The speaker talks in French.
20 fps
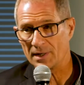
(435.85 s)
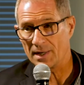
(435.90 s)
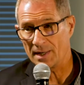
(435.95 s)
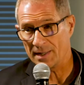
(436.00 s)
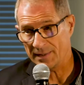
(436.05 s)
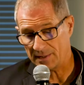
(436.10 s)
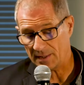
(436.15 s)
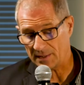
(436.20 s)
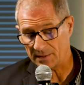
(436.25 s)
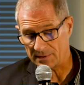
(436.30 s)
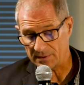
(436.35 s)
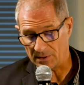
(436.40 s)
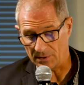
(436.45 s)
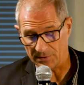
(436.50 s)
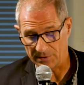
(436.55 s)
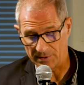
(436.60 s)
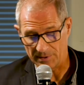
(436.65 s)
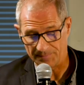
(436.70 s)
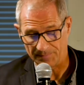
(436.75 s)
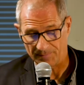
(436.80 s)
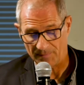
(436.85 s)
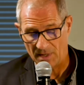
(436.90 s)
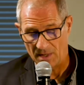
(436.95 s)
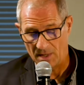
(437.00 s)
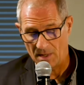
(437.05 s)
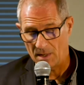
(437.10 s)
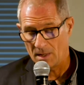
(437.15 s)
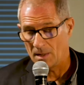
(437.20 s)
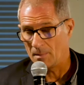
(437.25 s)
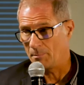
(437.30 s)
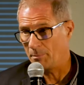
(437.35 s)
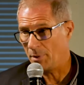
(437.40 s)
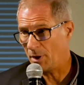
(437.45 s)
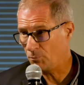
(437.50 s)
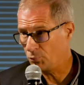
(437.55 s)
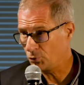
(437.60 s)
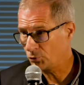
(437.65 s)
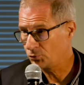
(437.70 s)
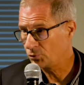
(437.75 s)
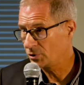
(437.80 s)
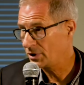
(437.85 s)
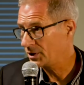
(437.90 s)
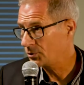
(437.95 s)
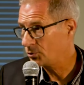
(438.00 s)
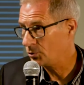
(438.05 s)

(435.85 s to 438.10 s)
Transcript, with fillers: intéressante. Pas pour toutes les